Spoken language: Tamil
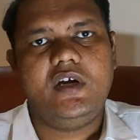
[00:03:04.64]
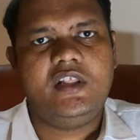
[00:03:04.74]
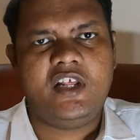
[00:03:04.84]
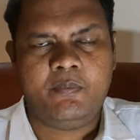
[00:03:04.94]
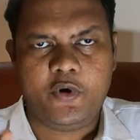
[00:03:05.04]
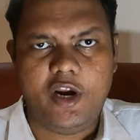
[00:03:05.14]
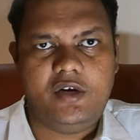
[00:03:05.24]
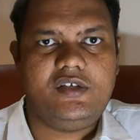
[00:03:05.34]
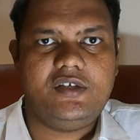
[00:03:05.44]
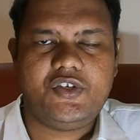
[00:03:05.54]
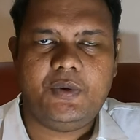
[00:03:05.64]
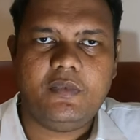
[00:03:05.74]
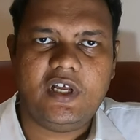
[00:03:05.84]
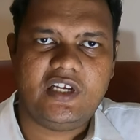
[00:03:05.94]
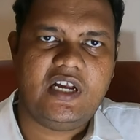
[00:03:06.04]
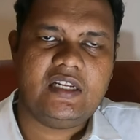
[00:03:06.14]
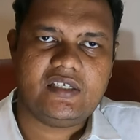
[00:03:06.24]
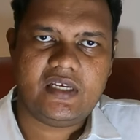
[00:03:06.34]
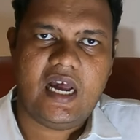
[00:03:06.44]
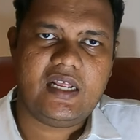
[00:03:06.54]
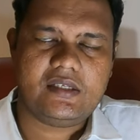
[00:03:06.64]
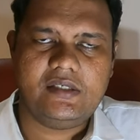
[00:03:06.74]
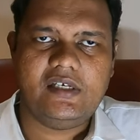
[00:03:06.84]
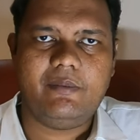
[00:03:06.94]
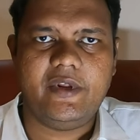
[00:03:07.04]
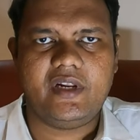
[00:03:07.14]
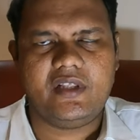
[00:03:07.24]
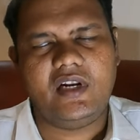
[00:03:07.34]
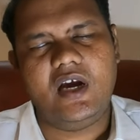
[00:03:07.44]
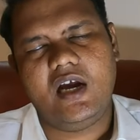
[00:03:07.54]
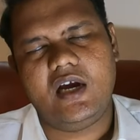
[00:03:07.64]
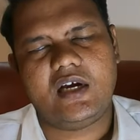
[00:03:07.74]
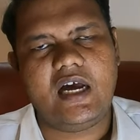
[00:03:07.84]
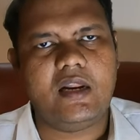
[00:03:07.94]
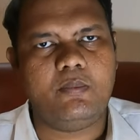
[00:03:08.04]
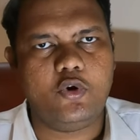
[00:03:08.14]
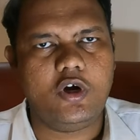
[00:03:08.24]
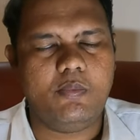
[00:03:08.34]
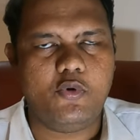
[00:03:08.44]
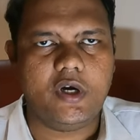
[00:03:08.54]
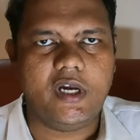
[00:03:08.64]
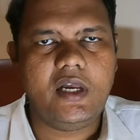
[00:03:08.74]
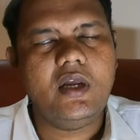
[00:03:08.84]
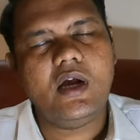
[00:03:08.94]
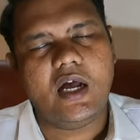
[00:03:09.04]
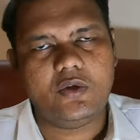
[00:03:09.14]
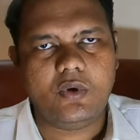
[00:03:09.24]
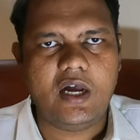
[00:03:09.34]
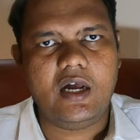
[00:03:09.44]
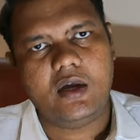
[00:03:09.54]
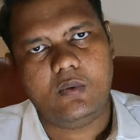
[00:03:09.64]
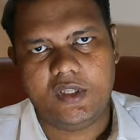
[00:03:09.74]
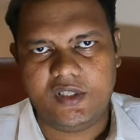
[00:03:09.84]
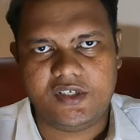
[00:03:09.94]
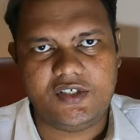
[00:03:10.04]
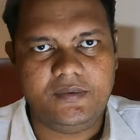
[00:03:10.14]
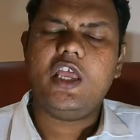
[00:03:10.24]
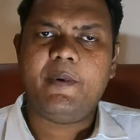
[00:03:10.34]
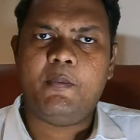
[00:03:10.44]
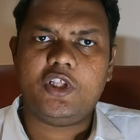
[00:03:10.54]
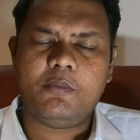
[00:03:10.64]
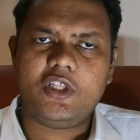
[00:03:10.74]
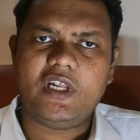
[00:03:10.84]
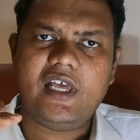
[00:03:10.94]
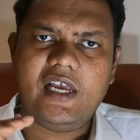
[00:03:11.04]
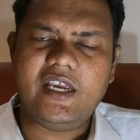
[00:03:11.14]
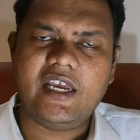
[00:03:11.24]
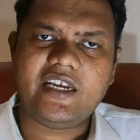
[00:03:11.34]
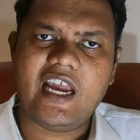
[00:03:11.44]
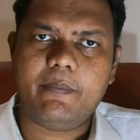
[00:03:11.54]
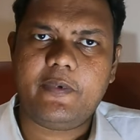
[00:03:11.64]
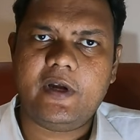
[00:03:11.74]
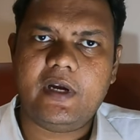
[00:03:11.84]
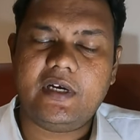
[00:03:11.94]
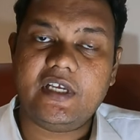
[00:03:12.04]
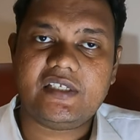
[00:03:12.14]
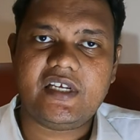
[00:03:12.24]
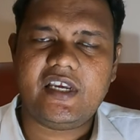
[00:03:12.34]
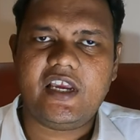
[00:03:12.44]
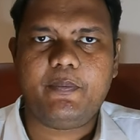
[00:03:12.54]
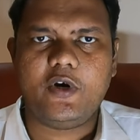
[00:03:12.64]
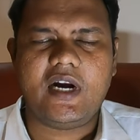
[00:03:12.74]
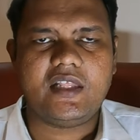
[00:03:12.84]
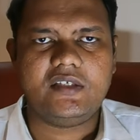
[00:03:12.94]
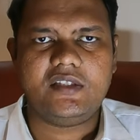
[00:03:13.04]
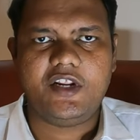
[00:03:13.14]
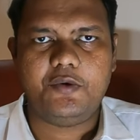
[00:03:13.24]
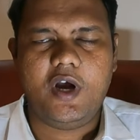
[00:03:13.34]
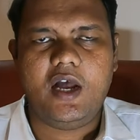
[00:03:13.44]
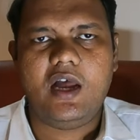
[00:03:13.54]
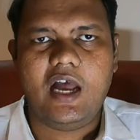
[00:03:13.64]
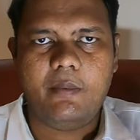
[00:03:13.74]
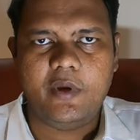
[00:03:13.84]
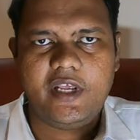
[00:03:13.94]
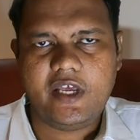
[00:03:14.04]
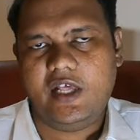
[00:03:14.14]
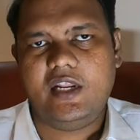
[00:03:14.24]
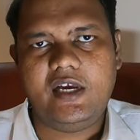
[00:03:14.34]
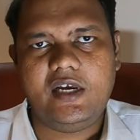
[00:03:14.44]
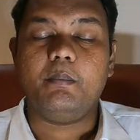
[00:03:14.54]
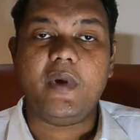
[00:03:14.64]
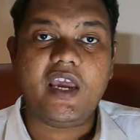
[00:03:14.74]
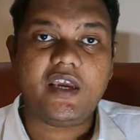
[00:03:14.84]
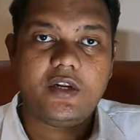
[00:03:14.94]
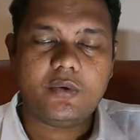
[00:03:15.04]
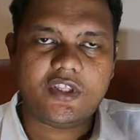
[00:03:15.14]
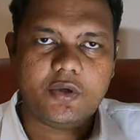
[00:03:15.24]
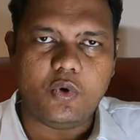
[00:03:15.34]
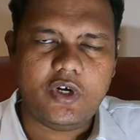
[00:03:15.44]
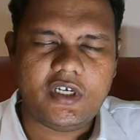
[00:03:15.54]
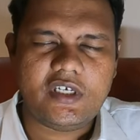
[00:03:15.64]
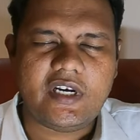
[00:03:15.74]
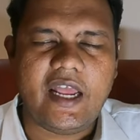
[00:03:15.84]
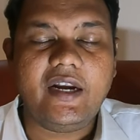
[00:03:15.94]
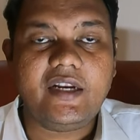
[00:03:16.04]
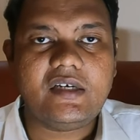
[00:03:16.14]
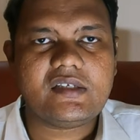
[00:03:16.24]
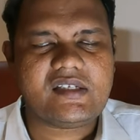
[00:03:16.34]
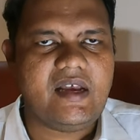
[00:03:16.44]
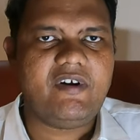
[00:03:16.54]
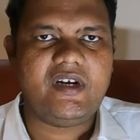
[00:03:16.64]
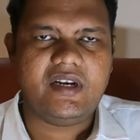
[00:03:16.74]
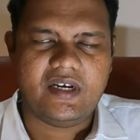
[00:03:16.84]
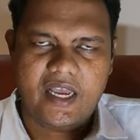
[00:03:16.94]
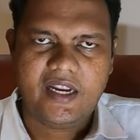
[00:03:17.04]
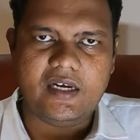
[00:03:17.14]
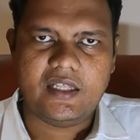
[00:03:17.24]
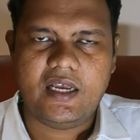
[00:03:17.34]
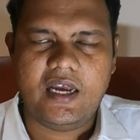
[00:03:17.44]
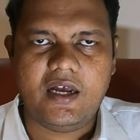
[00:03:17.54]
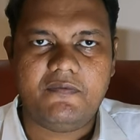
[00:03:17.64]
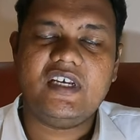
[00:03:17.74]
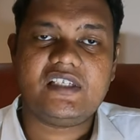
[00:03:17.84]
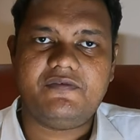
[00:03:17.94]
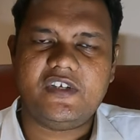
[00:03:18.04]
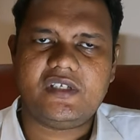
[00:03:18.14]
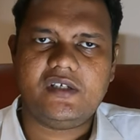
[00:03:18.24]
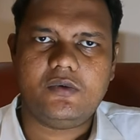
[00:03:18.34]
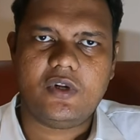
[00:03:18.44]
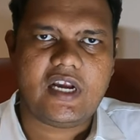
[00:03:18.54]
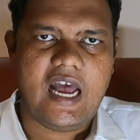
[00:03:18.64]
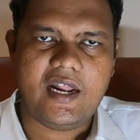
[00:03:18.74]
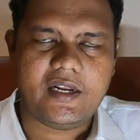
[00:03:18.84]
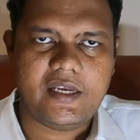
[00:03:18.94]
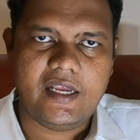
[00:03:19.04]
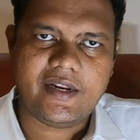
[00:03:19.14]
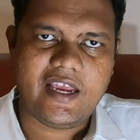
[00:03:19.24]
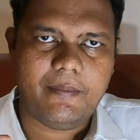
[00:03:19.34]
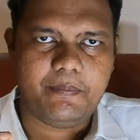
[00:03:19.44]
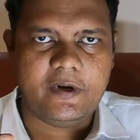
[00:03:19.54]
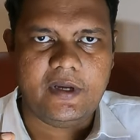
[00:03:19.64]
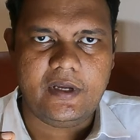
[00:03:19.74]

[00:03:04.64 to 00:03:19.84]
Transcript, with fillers: இத்தனை பாயிண்ட் சிஸ்டம் அதுக்கான ஸ்டார்ஸு அப்படிங்கிறதெல்லாம் காலம் போக போக அதுவாக வந்துருச்சு இப்போ முத முதல்ல என்கேப் டெஸ்டிங் எப்போ நடந்தது தெரியுமா அமெரிக்காவில் மே இருபத்தி ஒன்று நைன்டீன் செவன்டி நைனில் தான் ஃபர்ஸ்ட் ஃபர்ஸ்ட் ஒரு காருக்கு என்கேப்